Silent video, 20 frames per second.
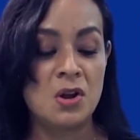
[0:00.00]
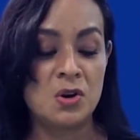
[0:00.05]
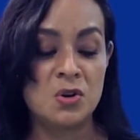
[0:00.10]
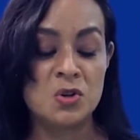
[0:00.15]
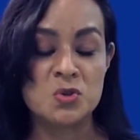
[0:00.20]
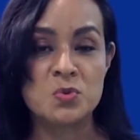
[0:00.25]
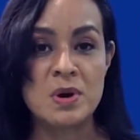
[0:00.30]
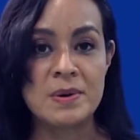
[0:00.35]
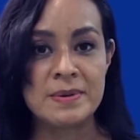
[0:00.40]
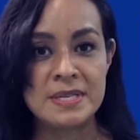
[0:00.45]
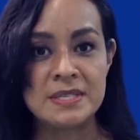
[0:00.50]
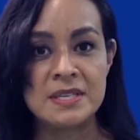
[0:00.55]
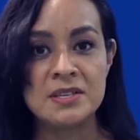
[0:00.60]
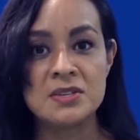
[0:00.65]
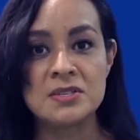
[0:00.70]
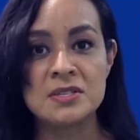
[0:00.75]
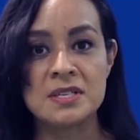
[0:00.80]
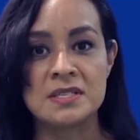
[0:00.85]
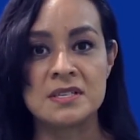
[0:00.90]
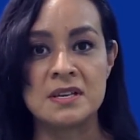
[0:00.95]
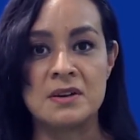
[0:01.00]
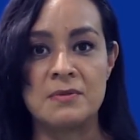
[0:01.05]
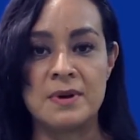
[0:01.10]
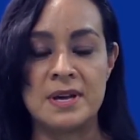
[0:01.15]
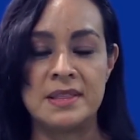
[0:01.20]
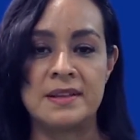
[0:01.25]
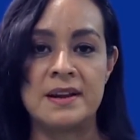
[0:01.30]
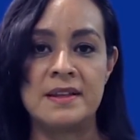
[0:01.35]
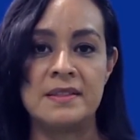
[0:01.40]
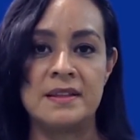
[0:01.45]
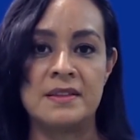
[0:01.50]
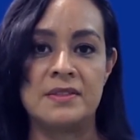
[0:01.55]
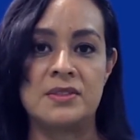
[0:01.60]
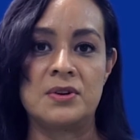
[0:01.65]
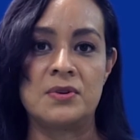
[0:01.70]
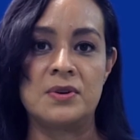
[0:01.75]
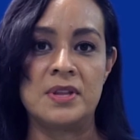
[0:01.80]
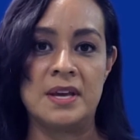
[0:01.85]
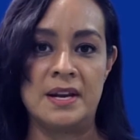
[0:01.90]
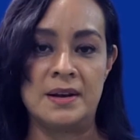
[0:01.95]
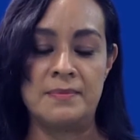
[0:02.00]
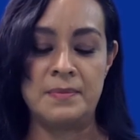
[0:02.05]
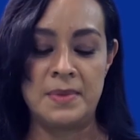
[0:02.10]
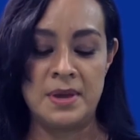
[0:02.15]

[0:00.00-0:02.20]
los huevecillos que se encuentran dentro de él.